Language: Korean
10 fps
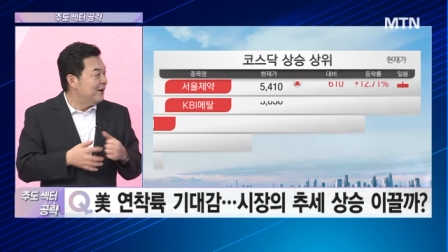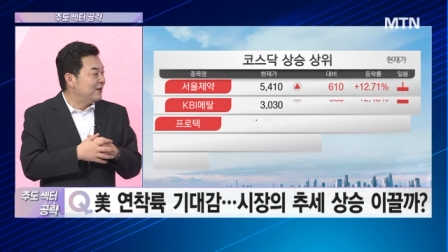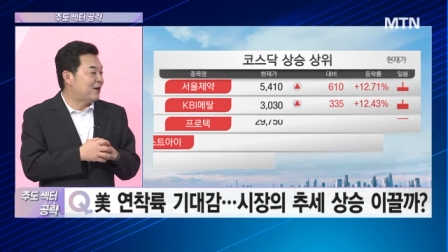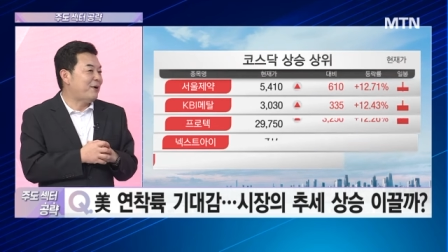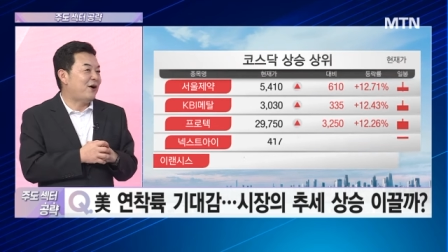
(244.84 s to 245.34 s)

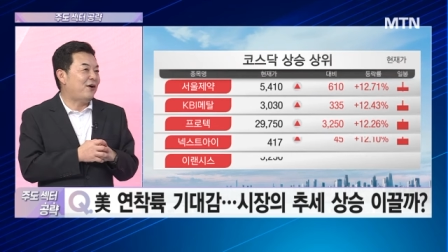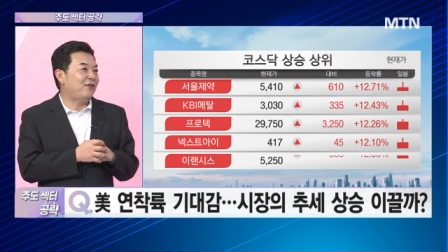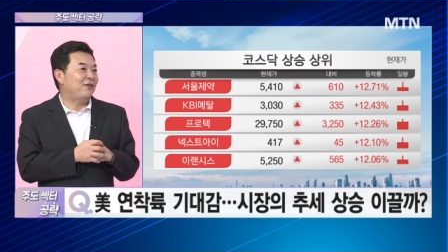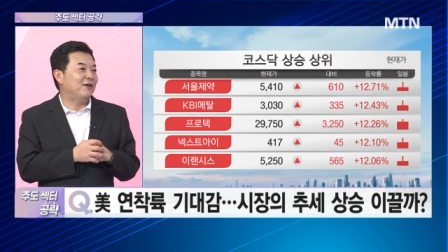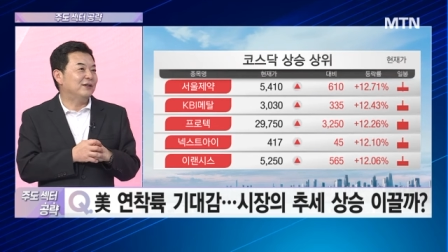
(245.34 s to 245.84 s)

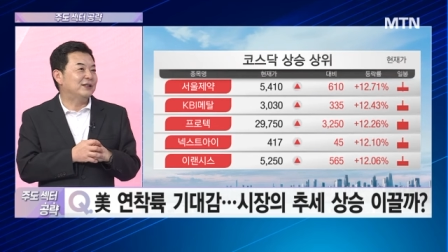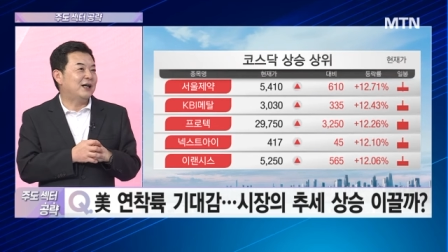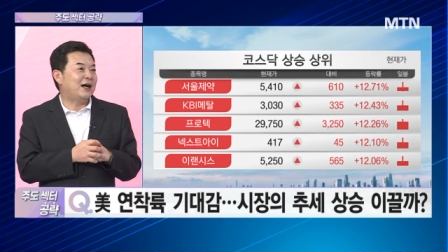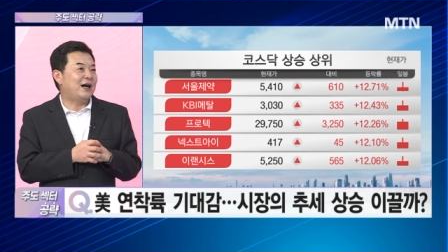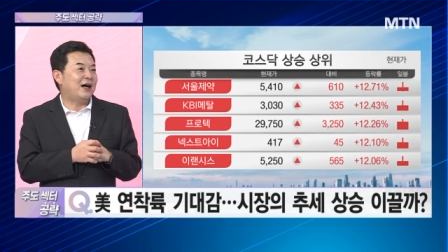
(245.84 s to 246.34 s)
그러면
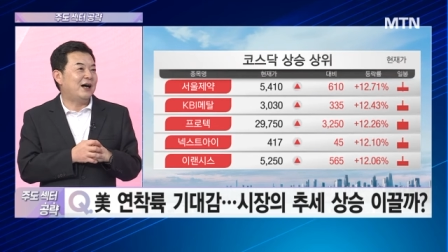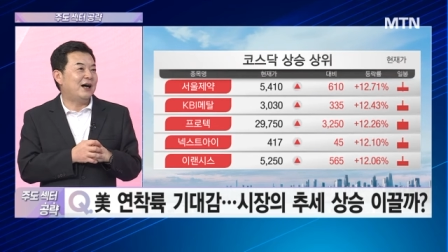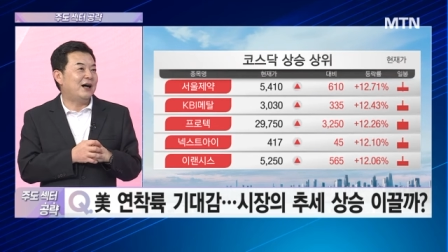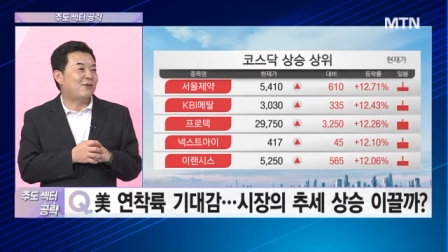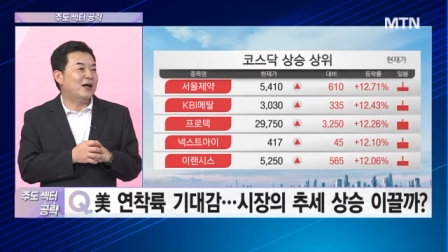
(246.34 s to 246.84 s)
제가
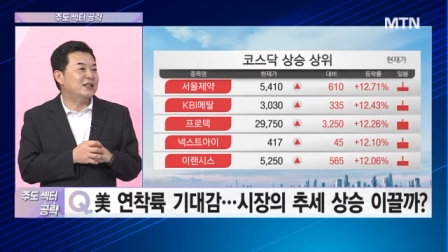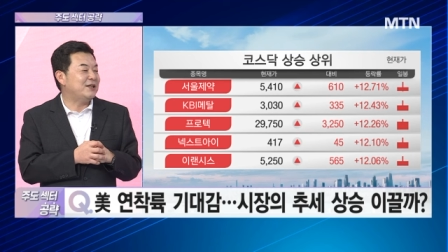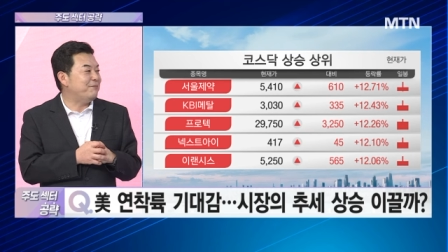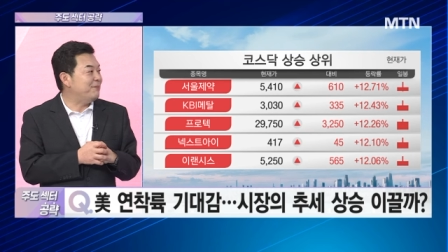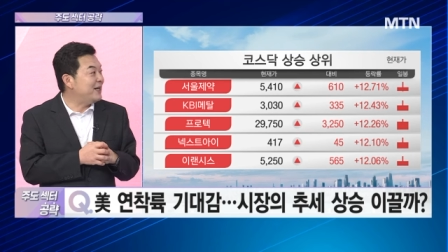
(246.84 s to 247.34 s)
아,
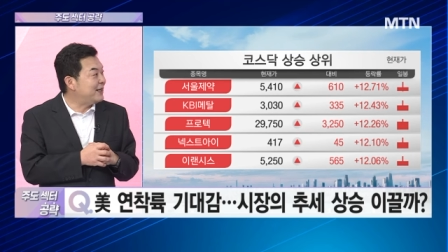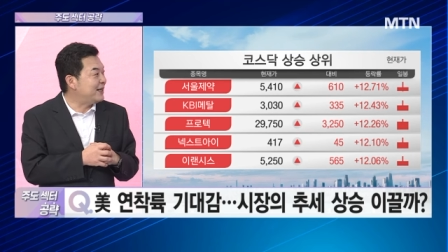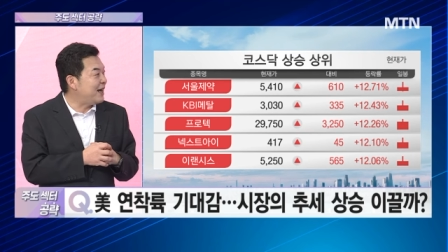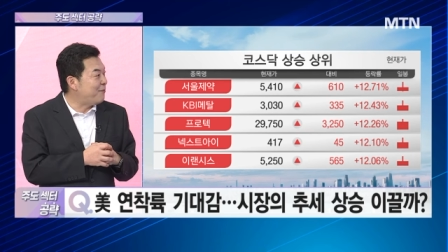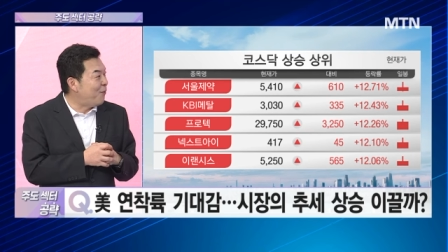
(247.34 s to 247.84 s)
관심
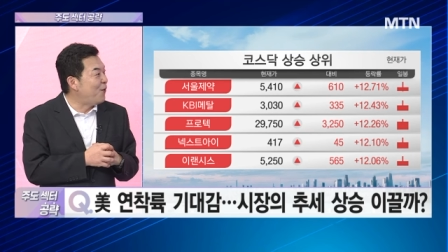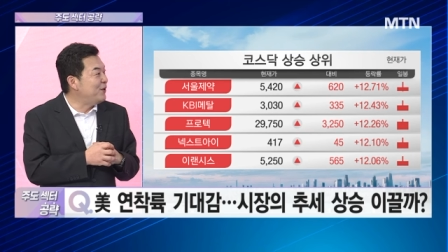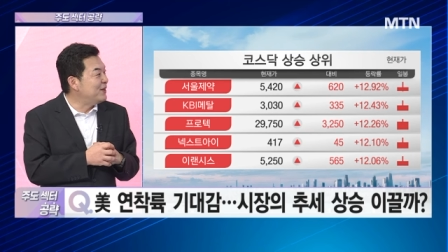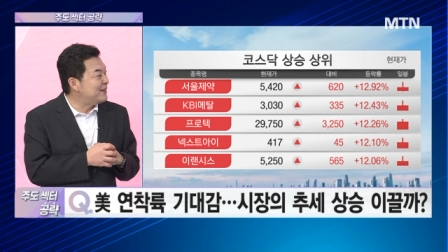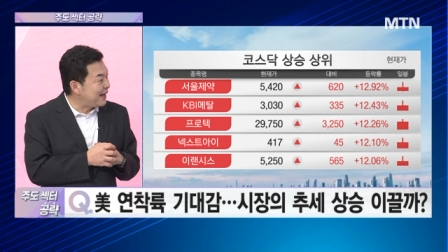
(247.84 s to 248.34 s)
있게 보고
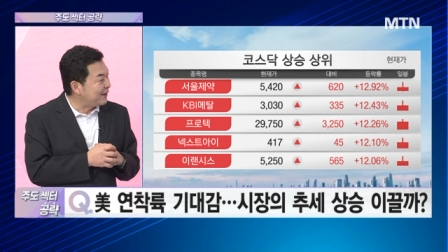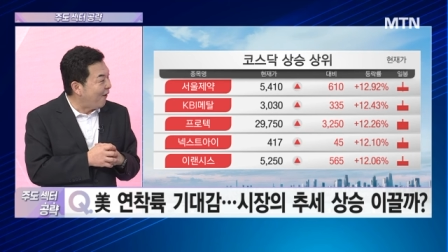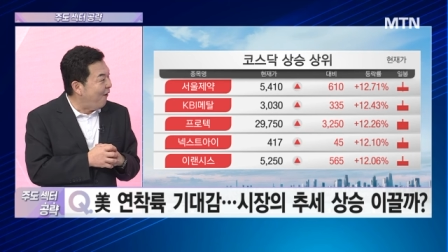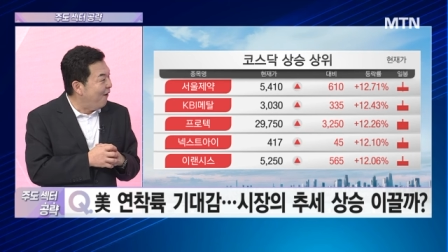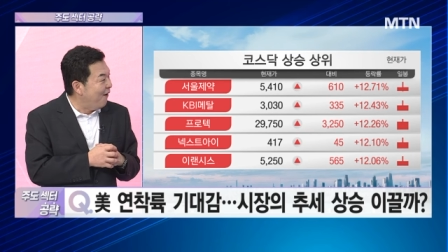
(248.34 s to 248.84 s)
있는
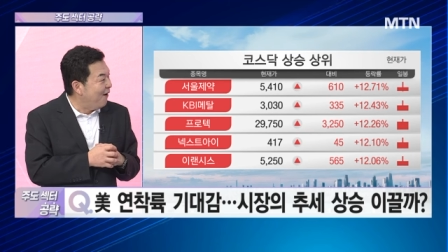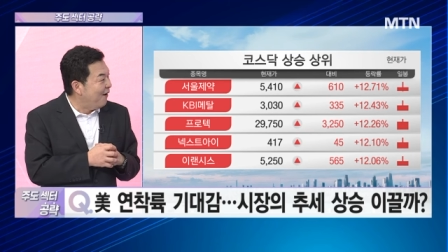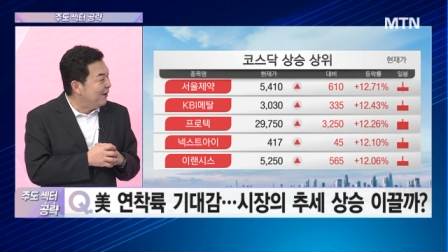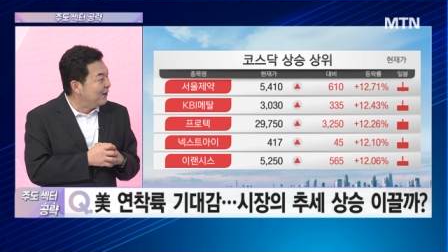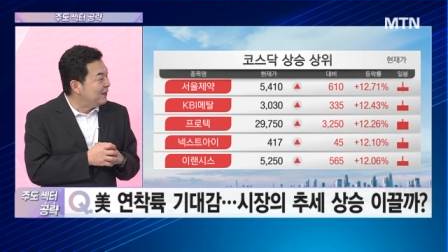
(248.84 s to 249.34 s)
섹터
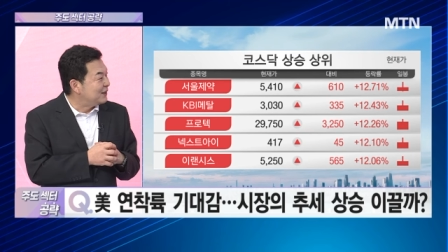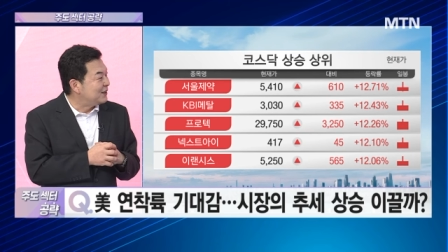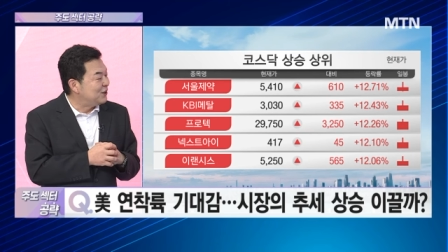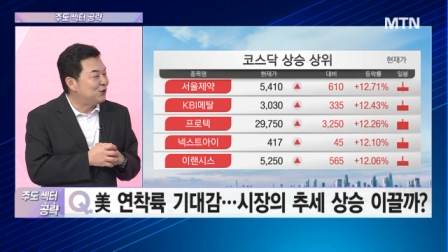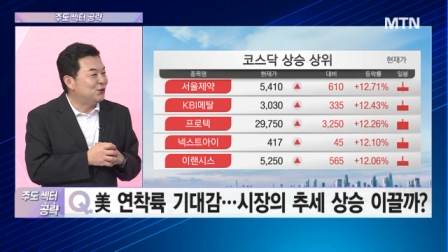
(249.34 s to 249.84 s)
네.
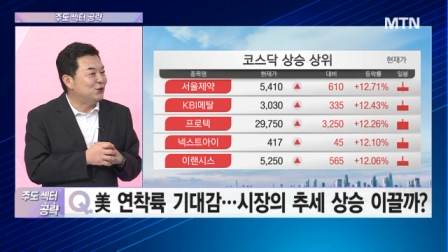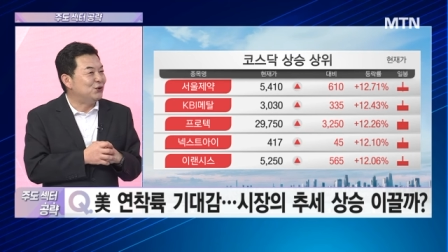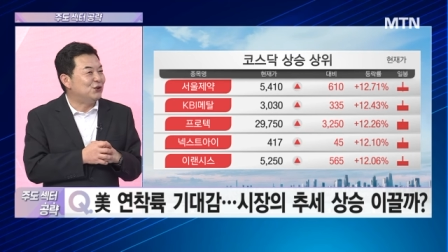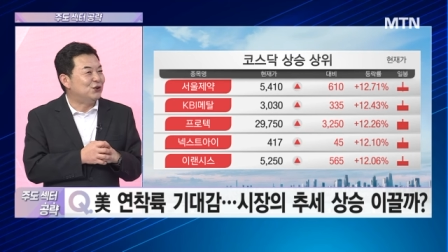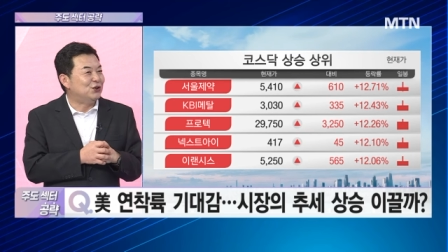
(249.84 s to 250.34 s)

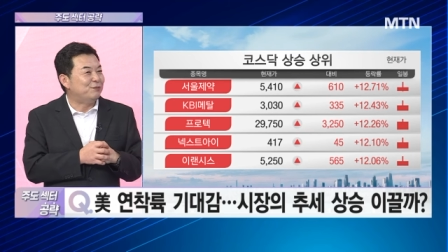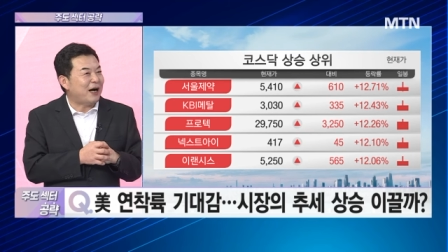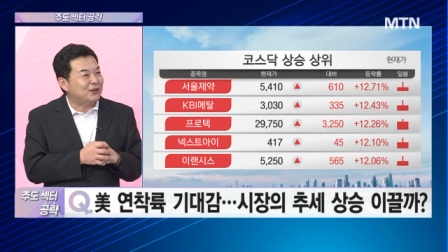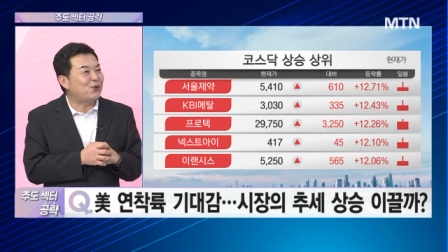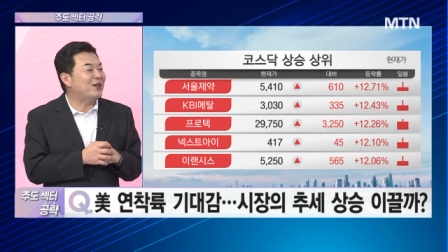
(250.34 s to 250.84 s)
지수 어,
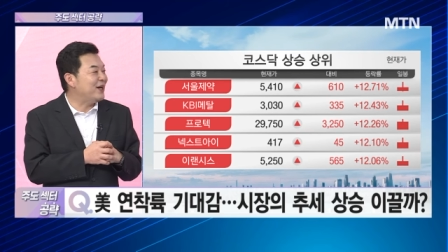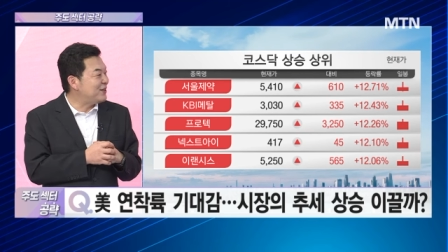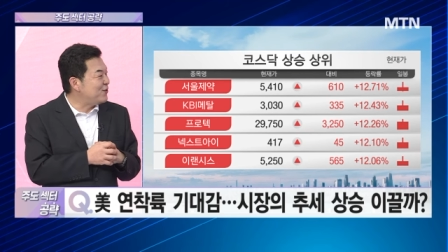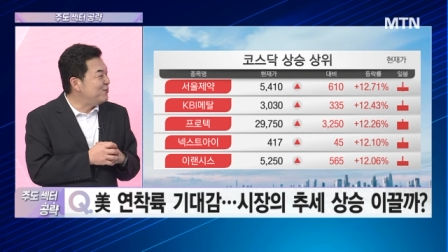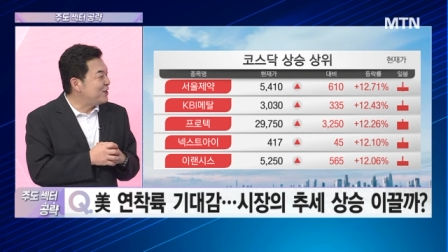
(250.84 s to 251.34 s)
박스권
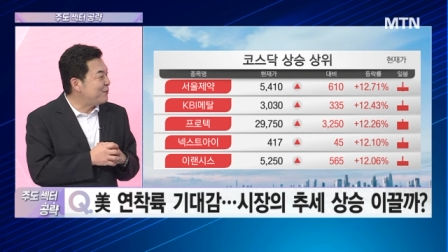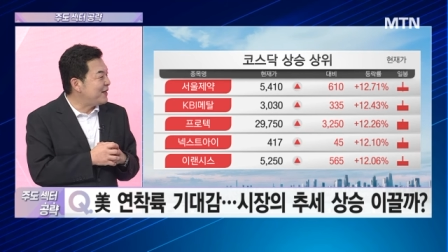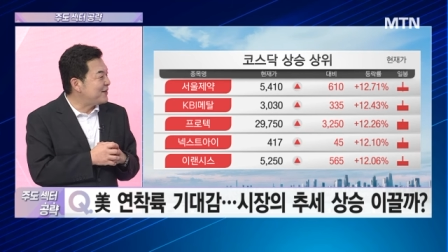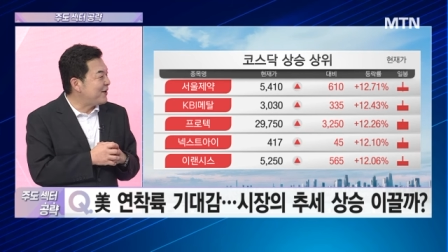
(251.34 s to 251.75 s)
내에서 움직임에서의